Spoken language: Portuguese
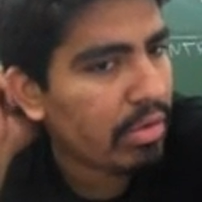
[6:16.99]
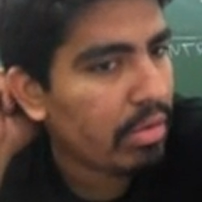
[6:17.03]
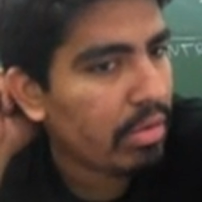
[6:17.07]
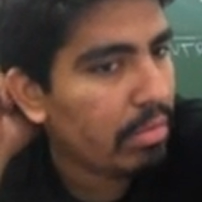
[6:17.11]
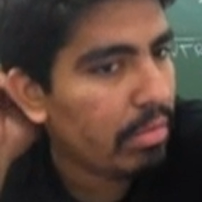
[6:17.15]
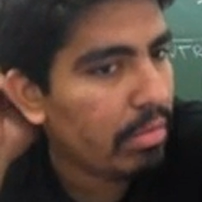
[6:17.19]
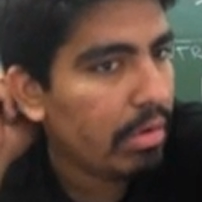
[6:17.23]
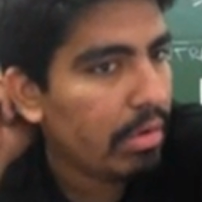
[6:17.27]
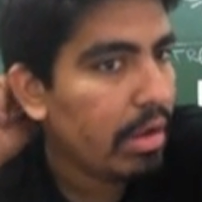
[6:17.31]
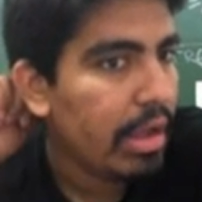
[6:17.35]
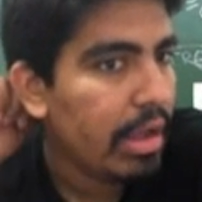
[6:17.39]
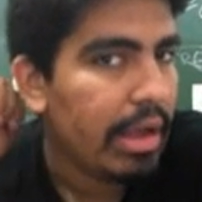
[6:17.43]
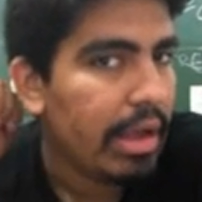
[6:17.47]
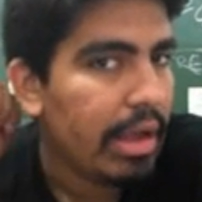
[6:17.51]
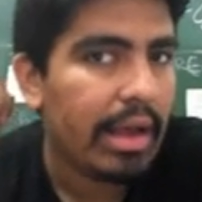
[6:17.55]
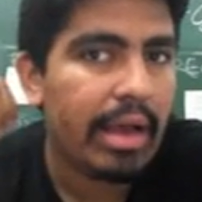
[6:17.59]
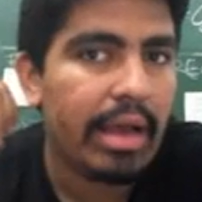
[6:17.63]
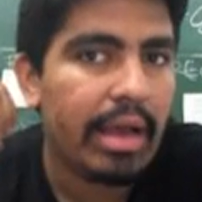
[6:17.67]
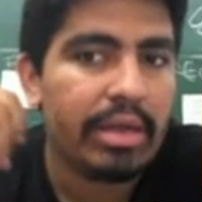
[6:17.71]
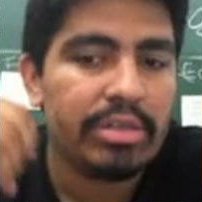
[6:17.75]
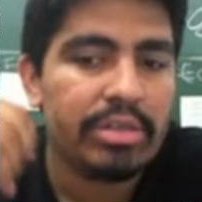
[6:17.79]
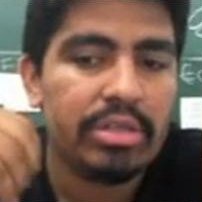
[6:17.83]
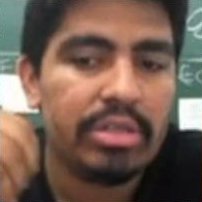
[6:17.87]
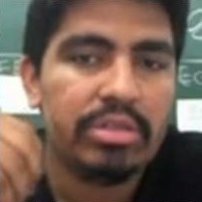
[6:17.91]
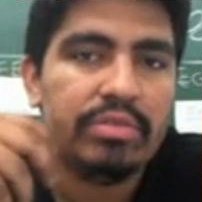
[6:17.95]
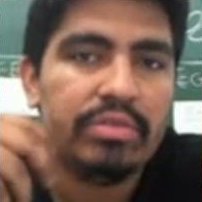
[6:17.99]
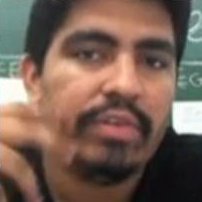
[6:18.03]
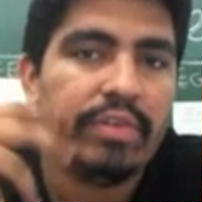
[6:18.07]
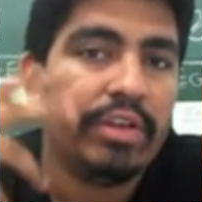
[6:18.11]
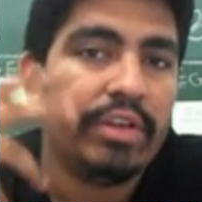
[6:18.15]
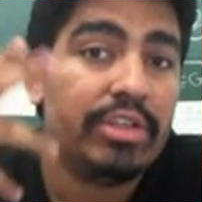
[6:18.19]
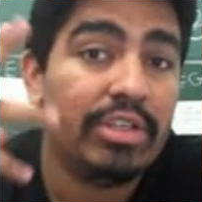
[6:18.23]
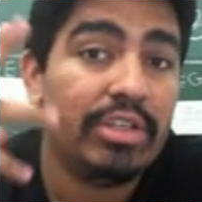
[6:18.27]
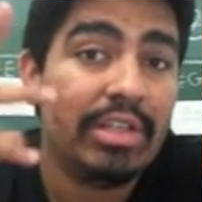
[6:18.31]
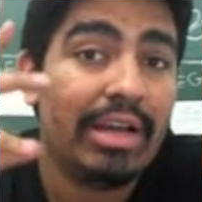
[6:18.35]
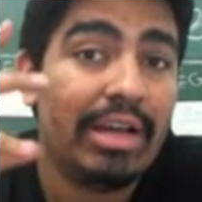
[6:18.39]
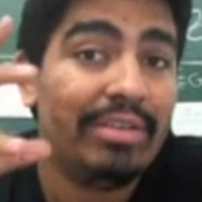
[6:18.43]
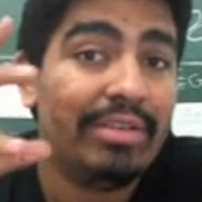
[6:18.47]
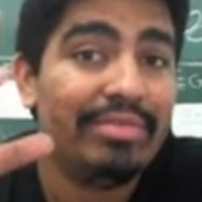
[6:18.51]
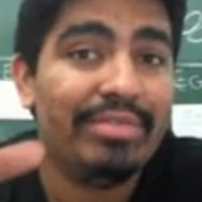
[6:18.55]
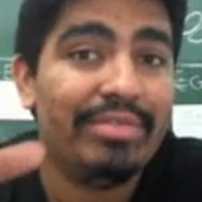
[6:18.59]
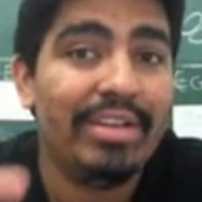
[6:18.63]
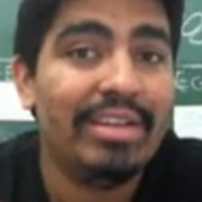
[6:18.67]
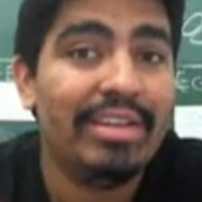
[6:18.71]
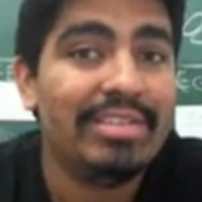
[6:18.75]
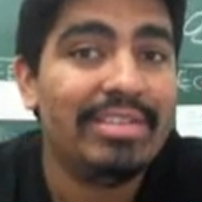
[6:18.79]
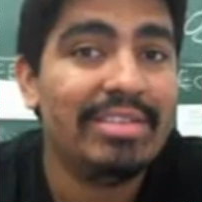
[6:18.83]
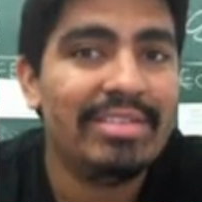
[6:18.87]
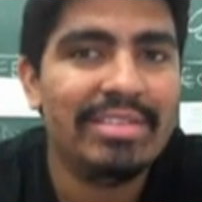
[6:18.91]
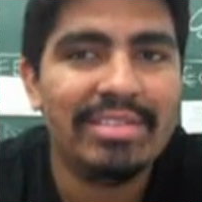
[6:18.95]
como ah, a gente vai te dar
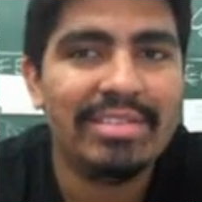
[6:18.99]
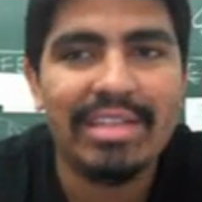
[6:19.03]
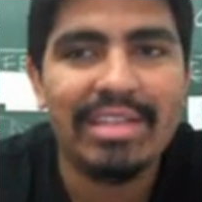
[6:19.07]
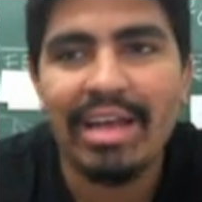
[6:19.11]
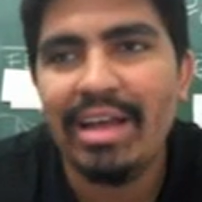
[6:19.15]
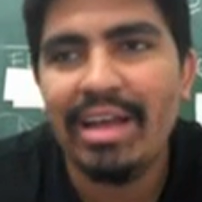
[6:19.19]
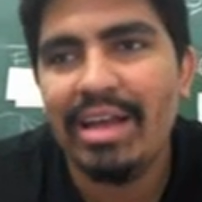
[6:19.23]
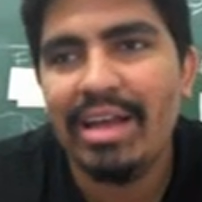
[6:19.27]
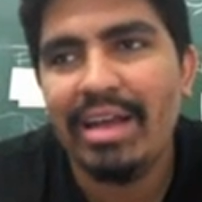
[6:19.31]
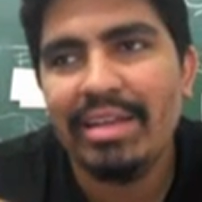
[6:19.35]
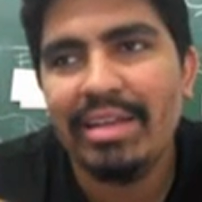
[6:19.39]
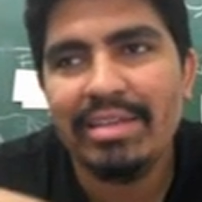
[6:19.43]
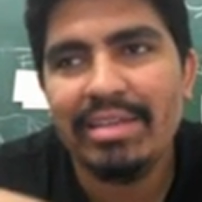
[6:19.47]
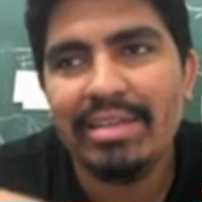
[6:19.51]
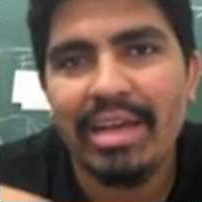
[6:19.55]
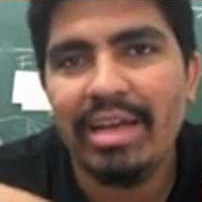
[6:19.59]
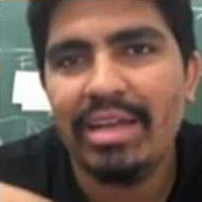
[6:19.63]
felicidade,